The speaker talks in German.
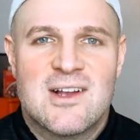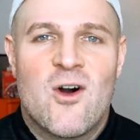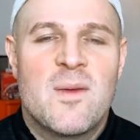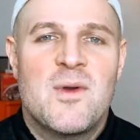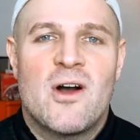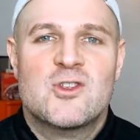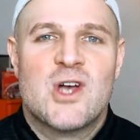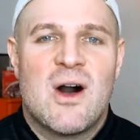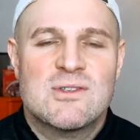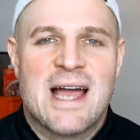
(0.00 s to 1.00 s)
koche mir heute
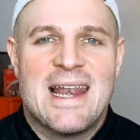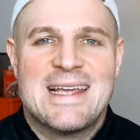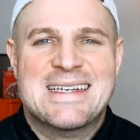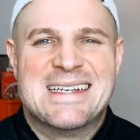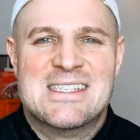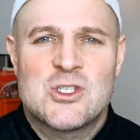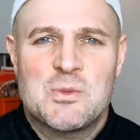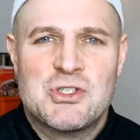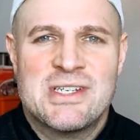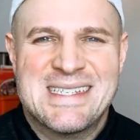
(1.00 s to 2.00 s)
zu Hause ein leckeres
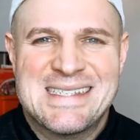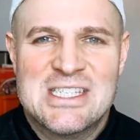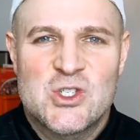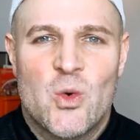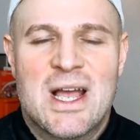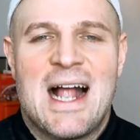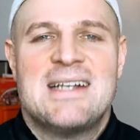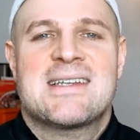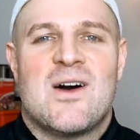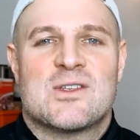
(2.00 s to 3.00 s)
Süppchen. Es ist so
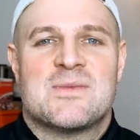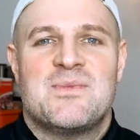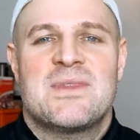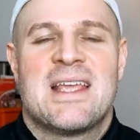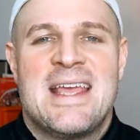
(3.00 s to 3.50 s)
kalt draußen.